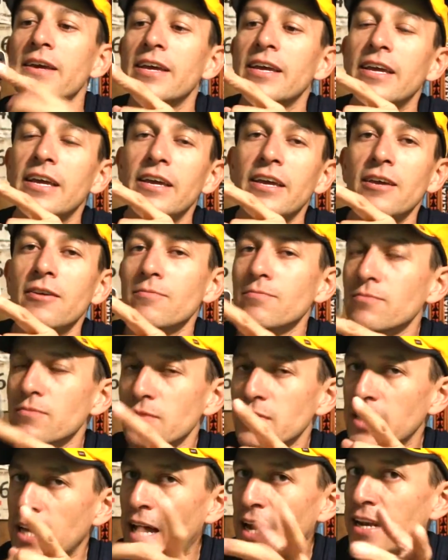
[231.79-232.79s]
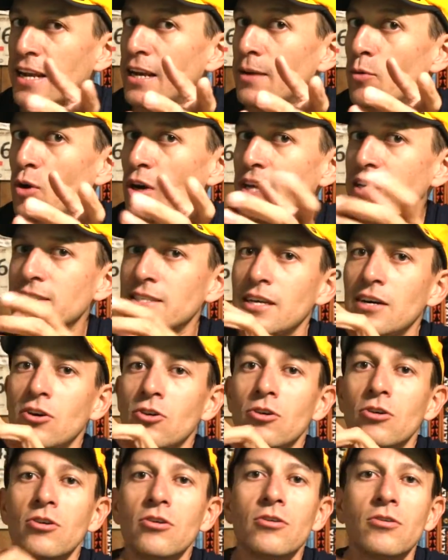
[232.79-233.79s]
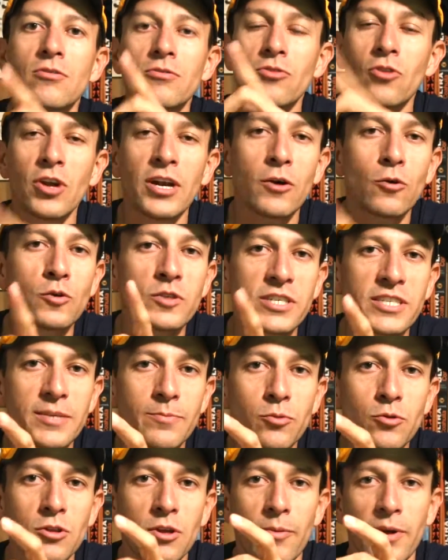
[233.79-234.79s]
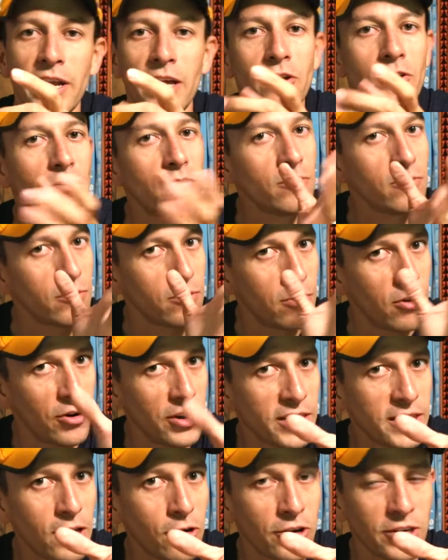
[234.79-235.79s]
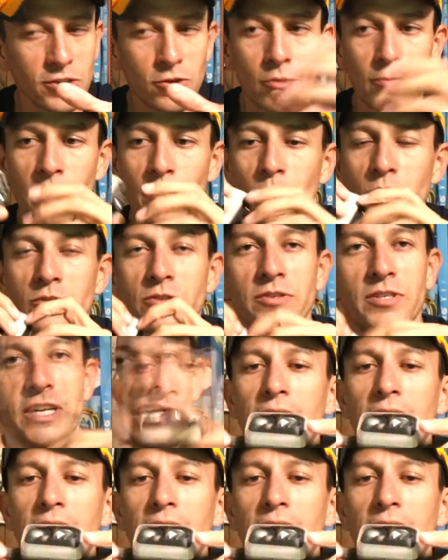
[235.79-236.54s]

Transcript: y si a alguien le molesta o no le gusta ese punto amarillo, ahorita lo resolvemos.